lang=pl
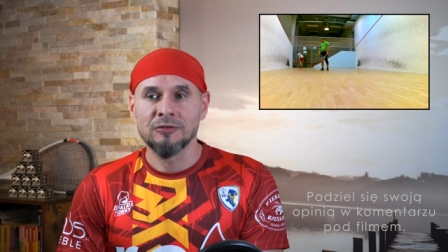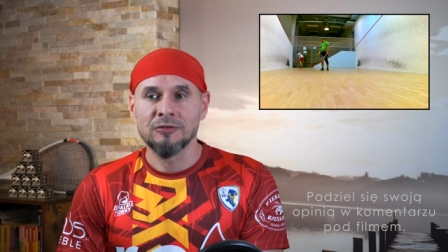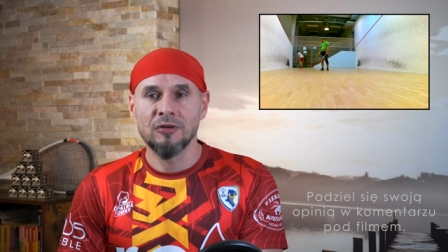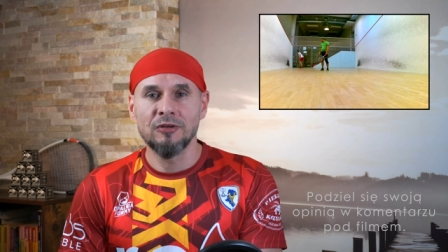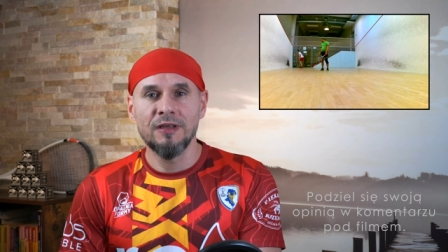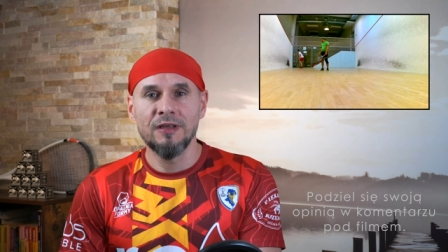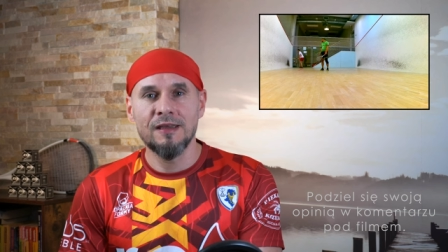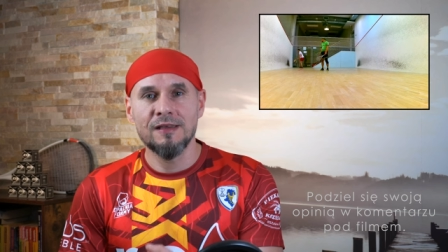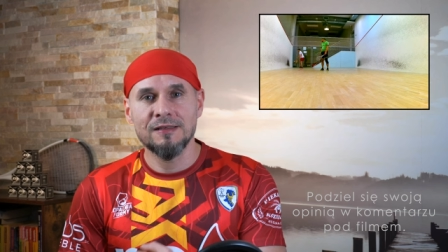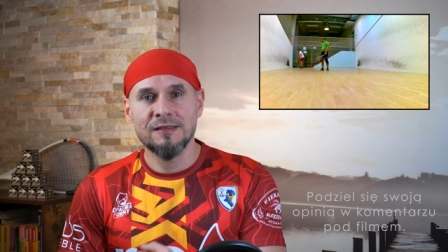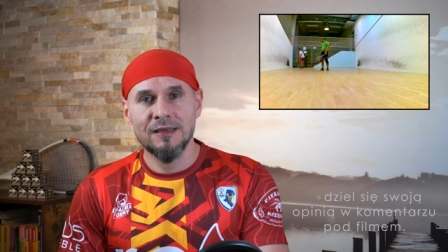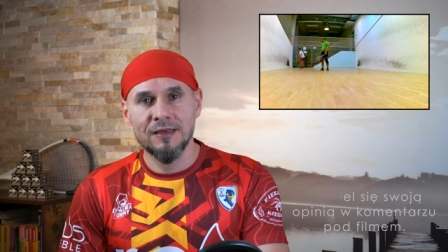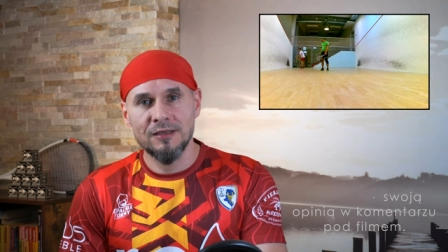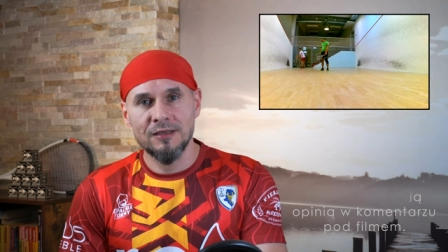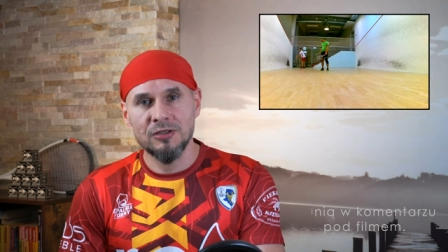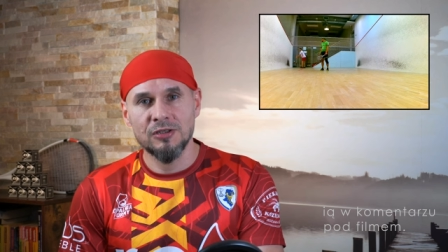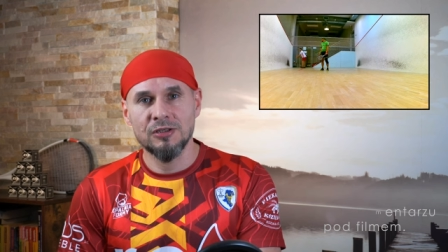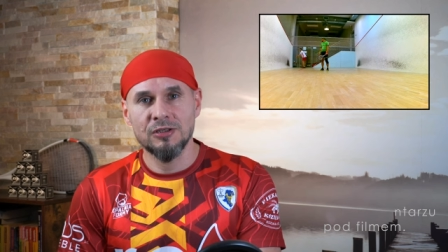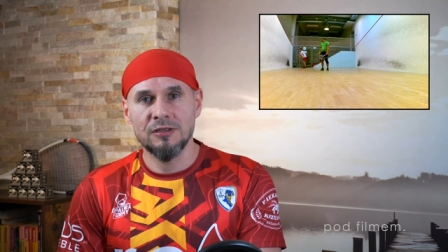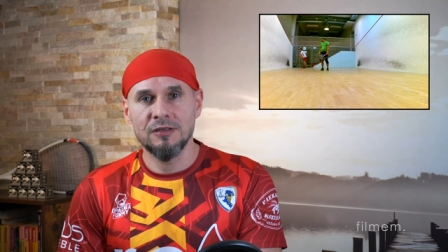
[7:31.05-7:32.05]
To nie jest
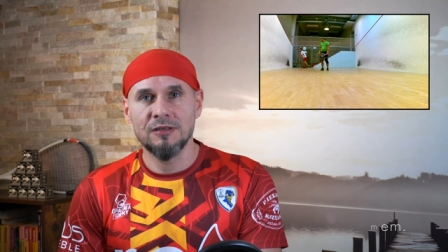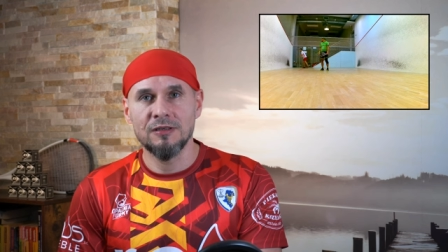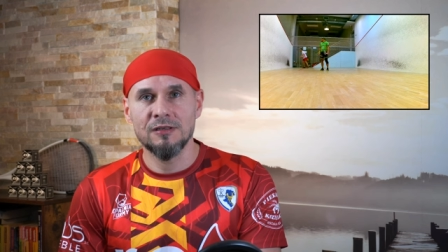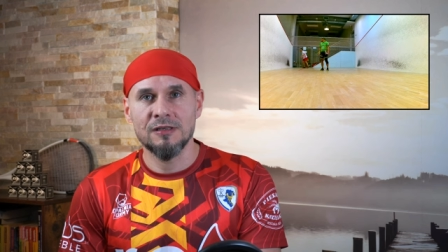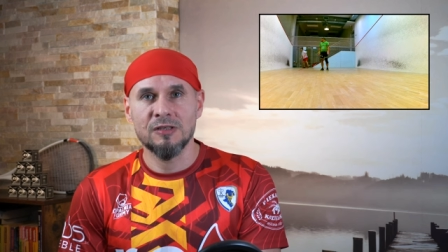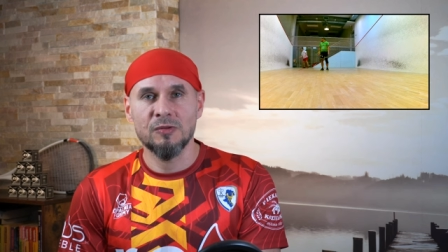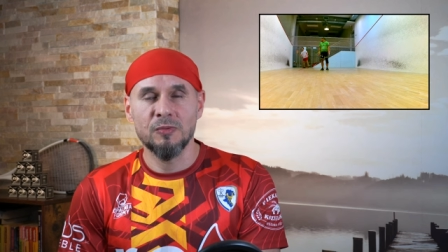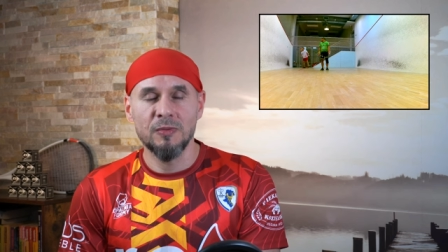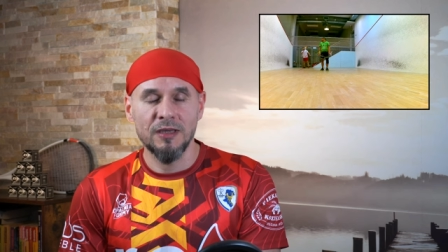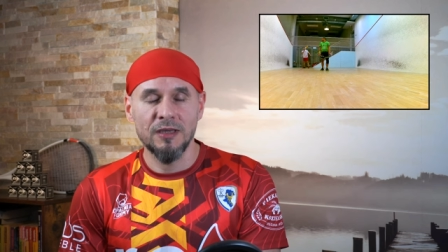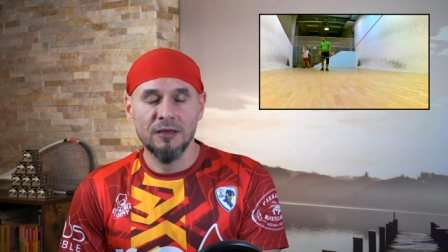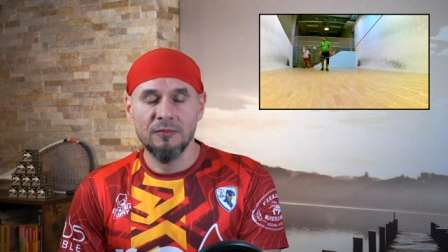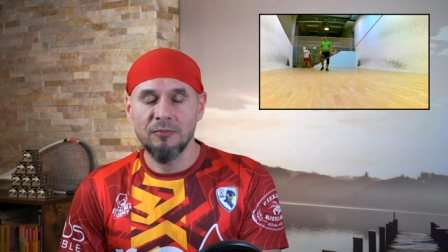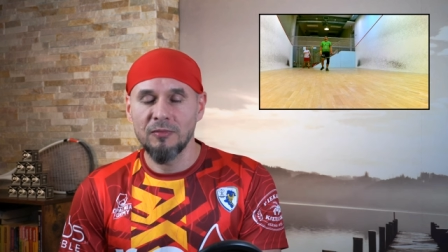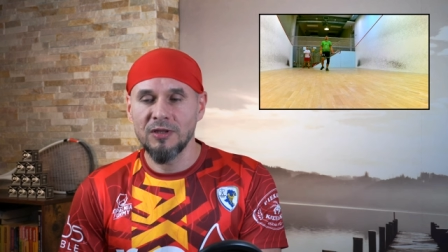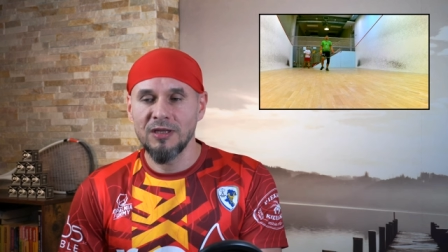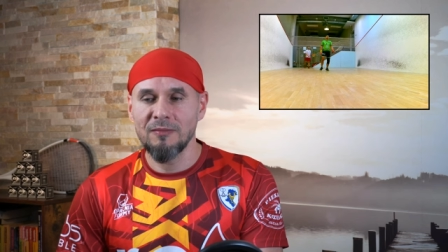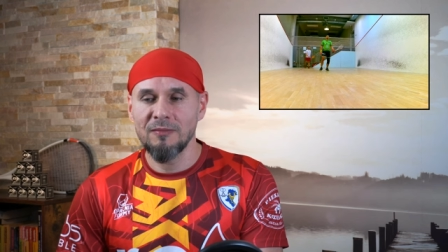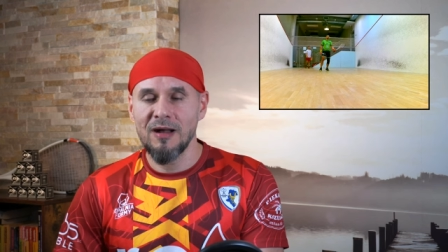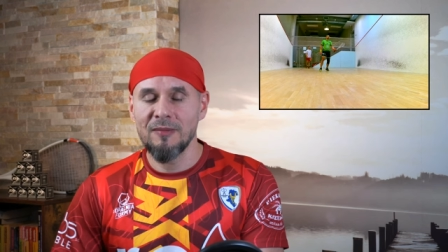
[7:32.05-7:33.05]
jakiś e, swing,
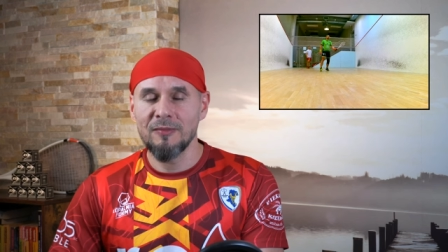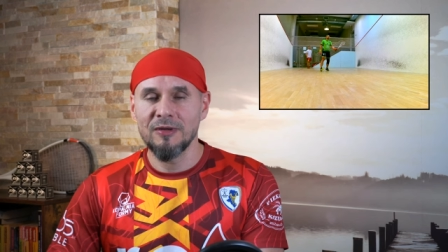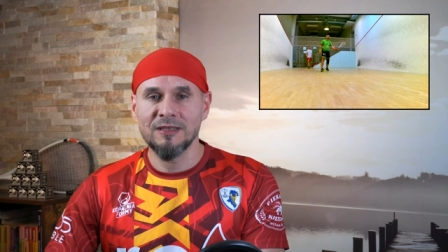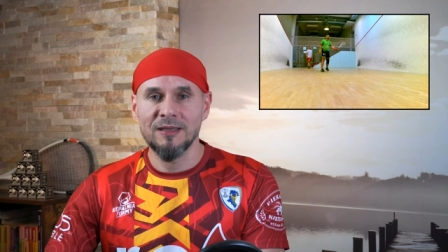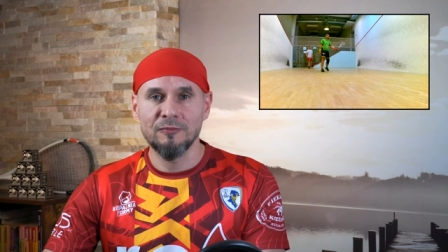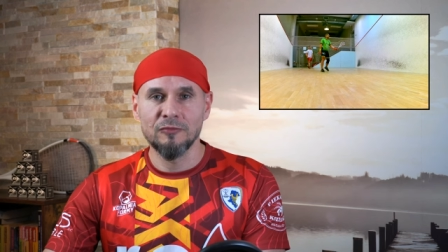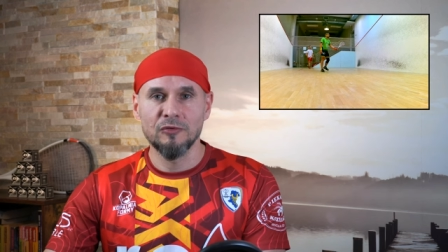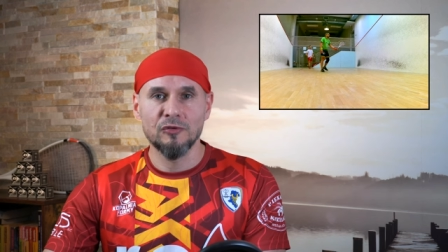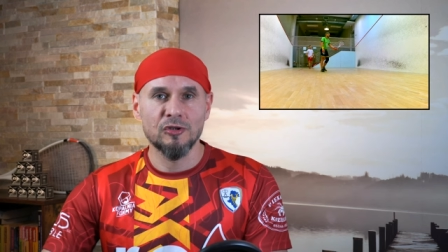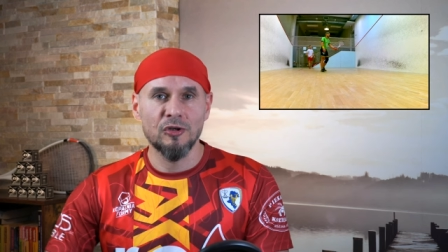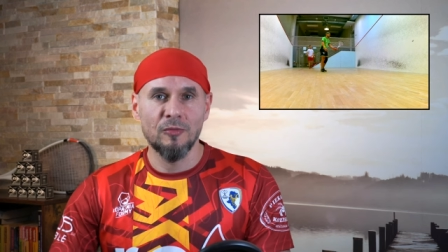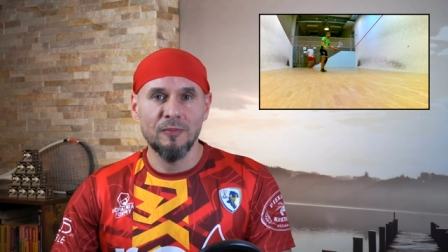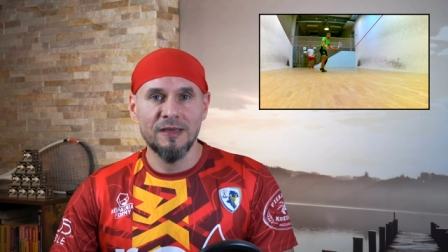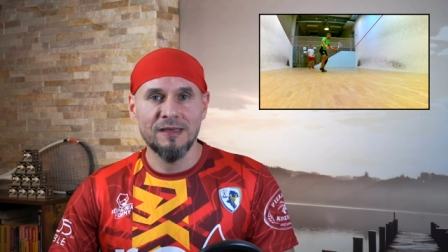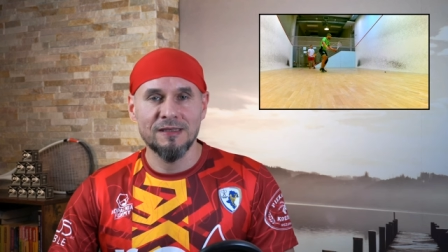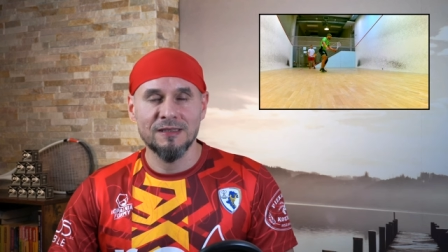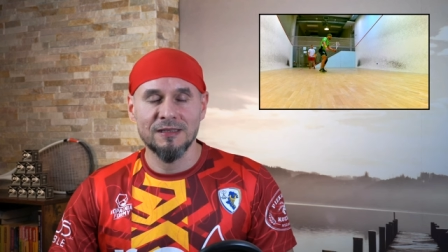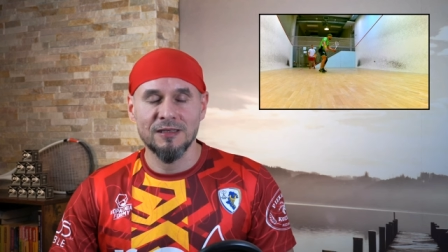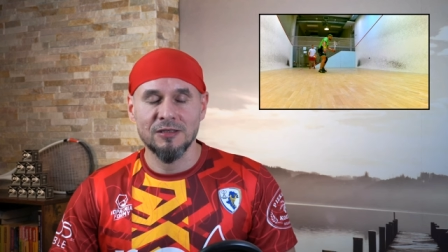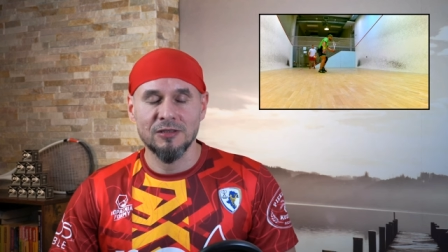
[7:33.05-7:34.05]
bo nie mamy tam dużo
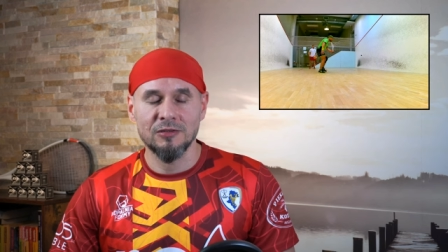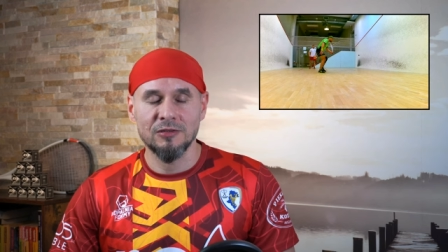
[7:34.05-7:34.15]
miejsca,